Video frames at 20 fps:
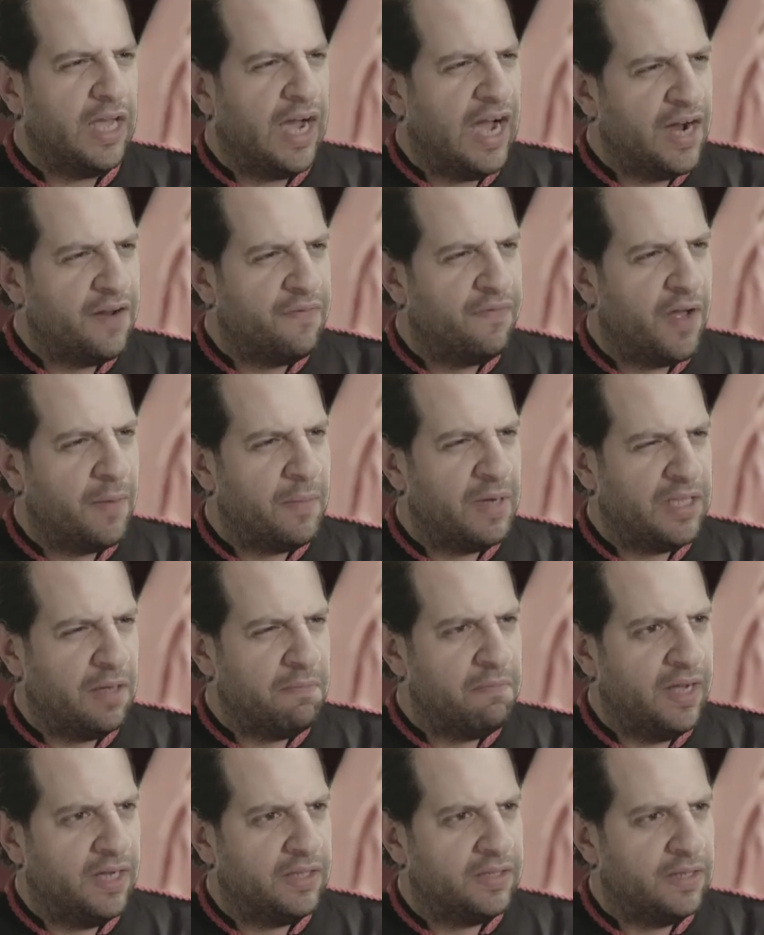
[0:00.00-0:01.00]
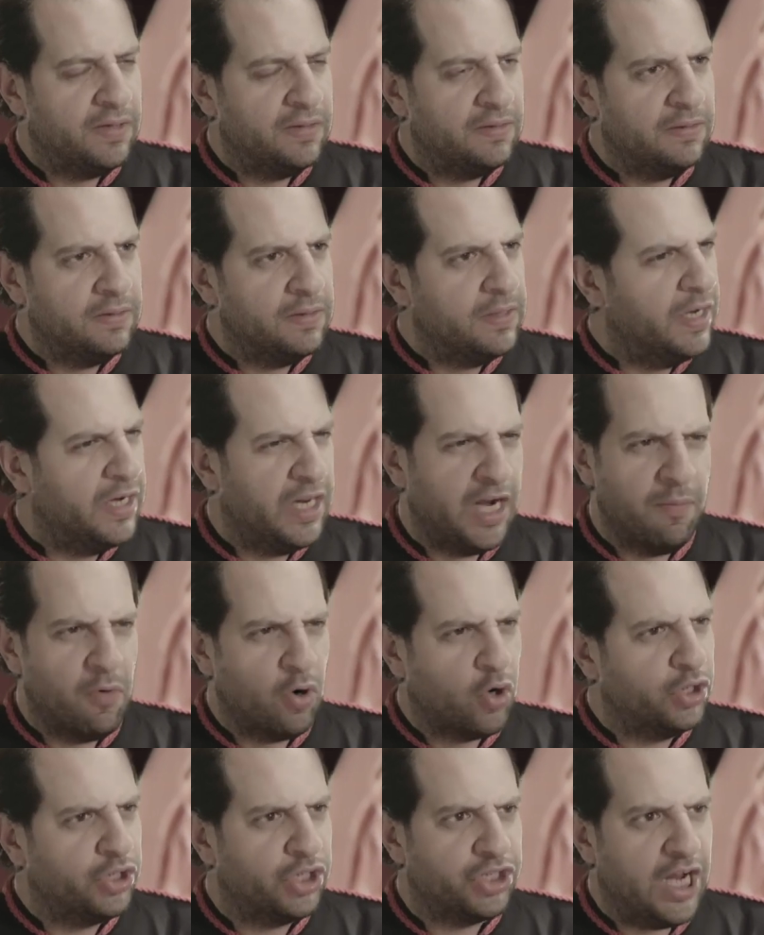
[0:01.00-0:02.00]
انت عارفه يا مدام معده ان انا
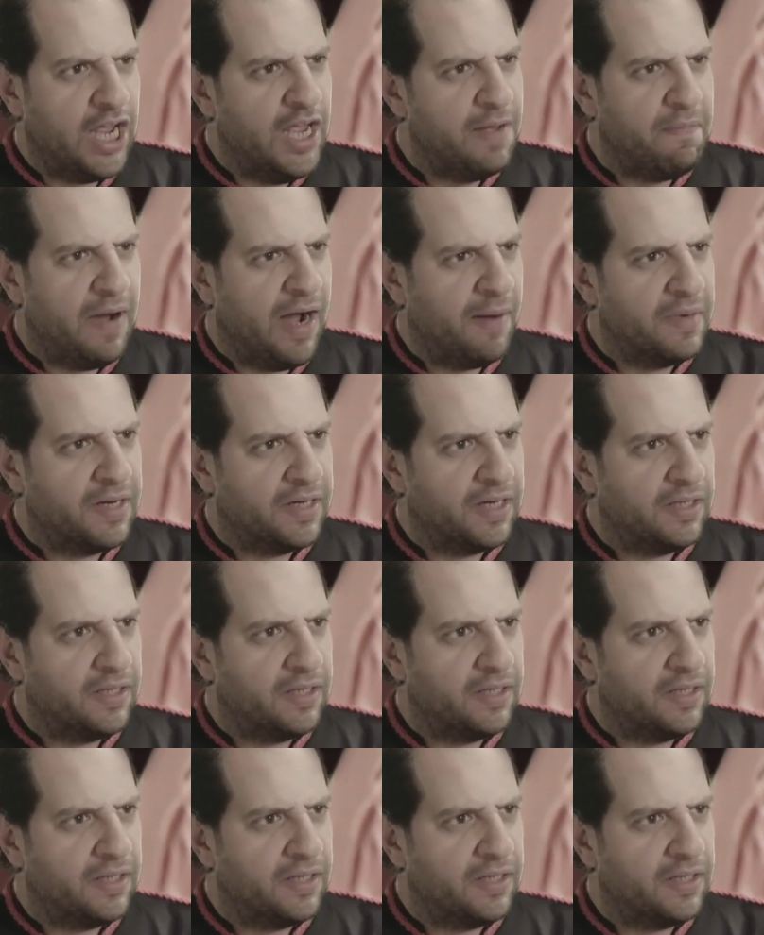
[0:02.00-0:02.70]
ما كنتش احب اعمل